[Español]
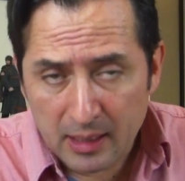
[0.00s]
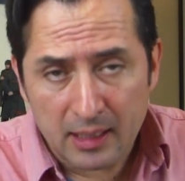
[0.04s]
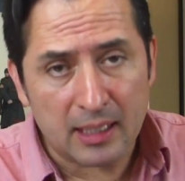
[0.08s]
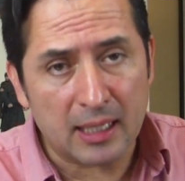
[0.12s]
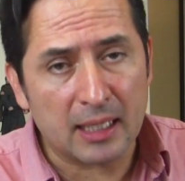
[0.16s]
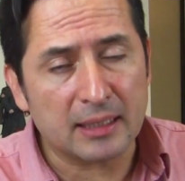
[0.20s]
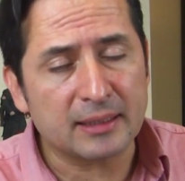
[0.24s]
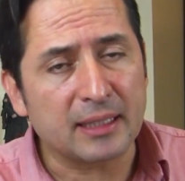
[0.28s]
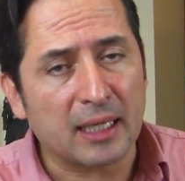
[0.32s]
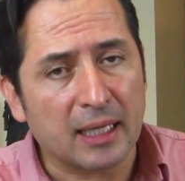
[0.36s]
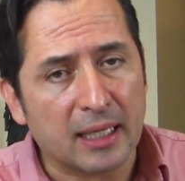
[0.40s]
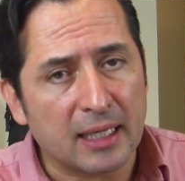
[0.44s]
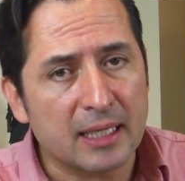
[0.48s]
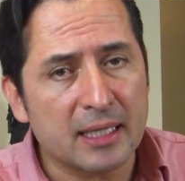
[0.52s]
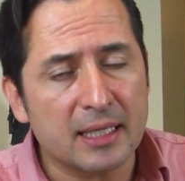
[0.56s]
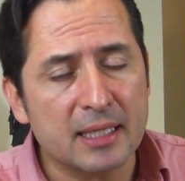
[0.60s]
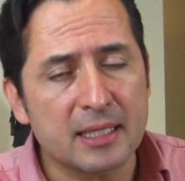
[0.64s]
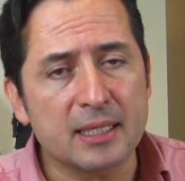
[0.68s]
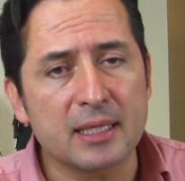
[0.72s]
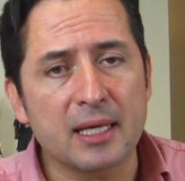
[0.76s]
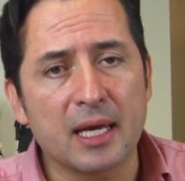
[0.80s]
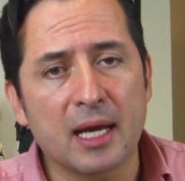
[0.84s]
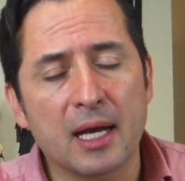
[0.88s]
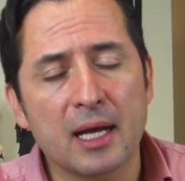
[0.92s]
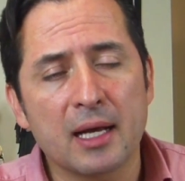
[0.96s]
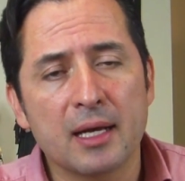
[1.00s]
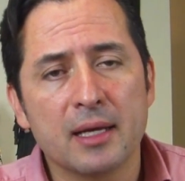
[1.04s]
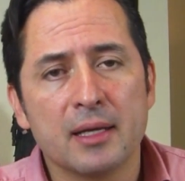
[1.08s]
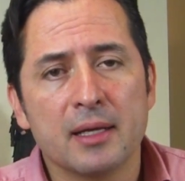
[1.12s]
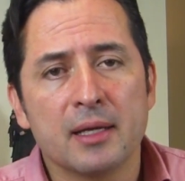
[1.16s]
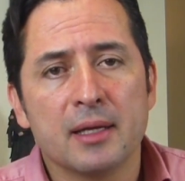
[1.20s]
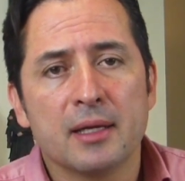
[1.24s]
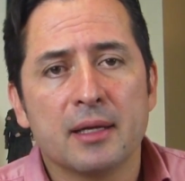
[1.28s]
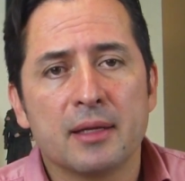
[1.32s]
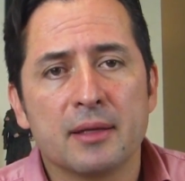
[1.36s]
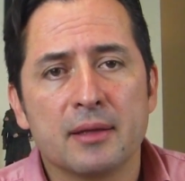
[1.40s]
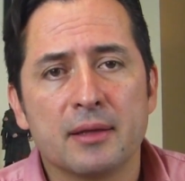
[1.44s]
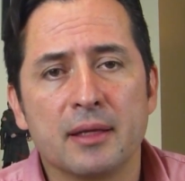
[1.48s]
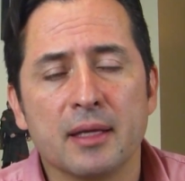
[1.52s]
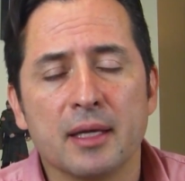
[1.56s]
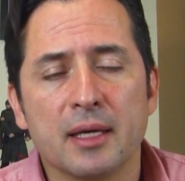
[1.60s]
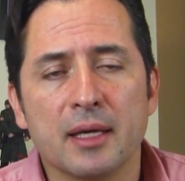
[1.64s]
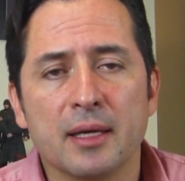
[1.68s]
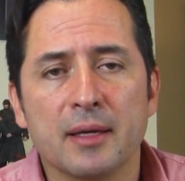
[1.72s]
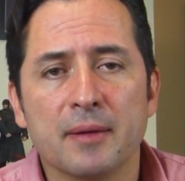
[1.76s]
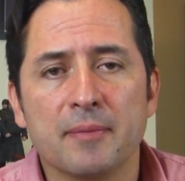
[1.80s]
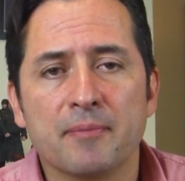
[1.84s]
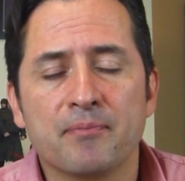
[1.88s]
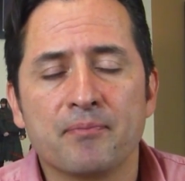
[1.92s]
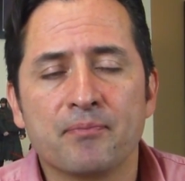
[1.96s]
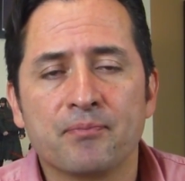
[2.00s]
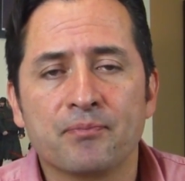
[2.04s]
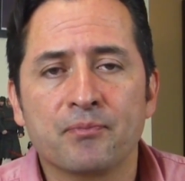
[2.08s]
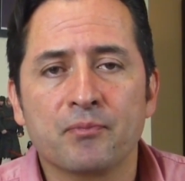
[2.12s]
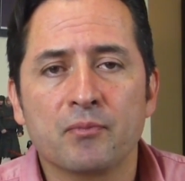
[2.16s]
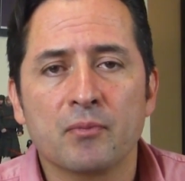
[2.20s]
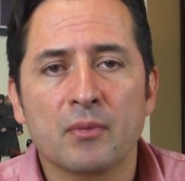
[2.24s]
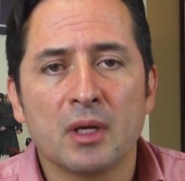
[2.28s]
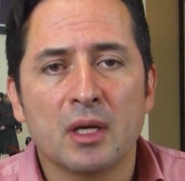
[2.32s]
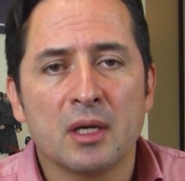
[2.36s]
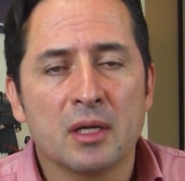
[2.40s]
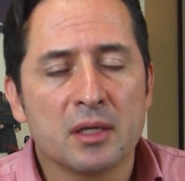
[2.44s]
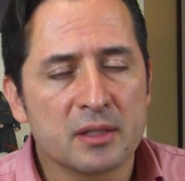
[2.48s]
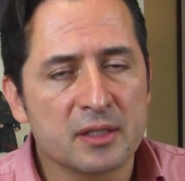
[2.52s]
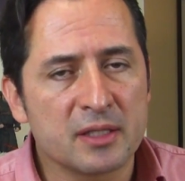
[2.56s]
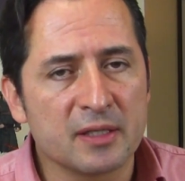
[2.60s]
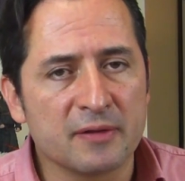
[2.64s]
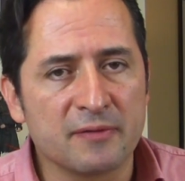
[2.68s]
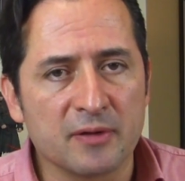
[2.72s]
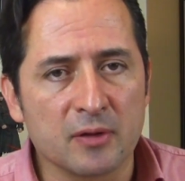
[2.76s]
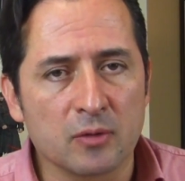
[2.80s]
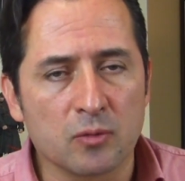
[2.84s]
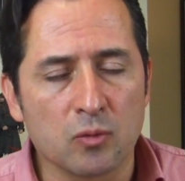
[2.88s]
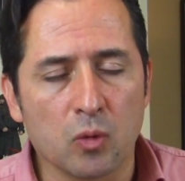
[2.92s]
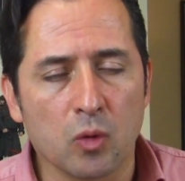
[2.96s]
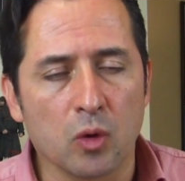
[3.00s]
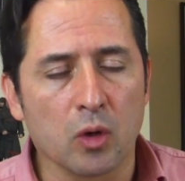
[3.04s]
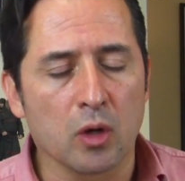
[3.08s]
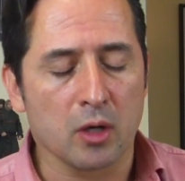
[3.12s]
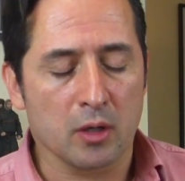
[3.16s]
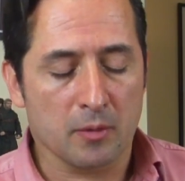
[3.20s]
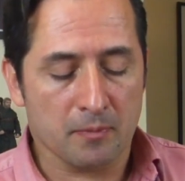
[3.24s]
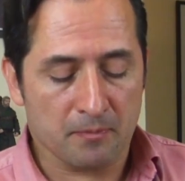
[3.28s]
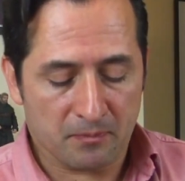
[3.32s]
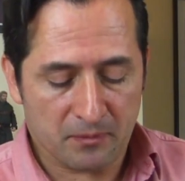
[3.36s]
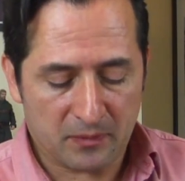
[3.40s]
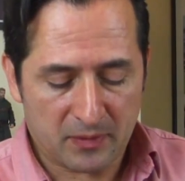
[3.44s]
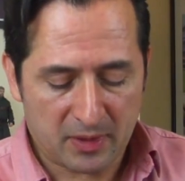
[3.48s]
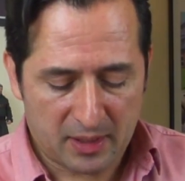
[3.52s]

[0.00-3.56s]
La taquilla de Civil War.